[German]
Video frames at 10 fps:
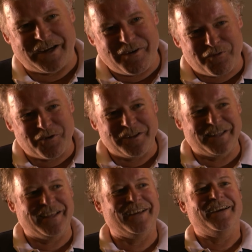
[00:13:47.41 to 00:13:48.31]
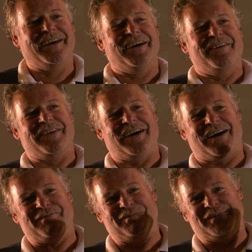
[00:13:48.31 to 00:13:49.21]
gefunden. Wir
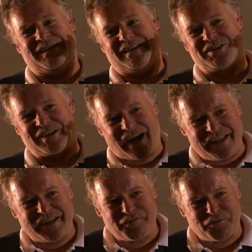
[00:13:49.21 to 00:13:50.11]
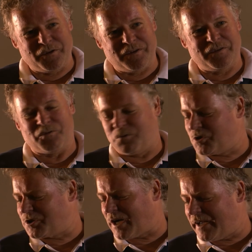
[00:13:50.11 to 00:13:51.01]
haben äh, Steine gefunden und
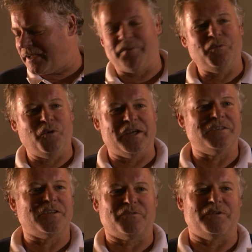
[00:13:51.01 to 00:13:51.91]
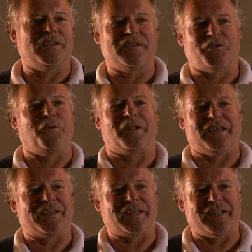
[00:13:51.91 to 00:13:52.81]
Steine in der Mühle ist natürlich
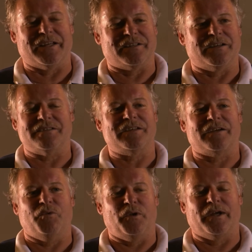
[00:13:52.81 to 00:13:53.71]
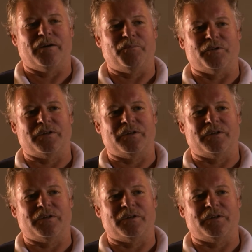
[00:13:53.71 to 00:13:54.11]
tödlich, geht nicht, da ist ihre Mühle kaputt.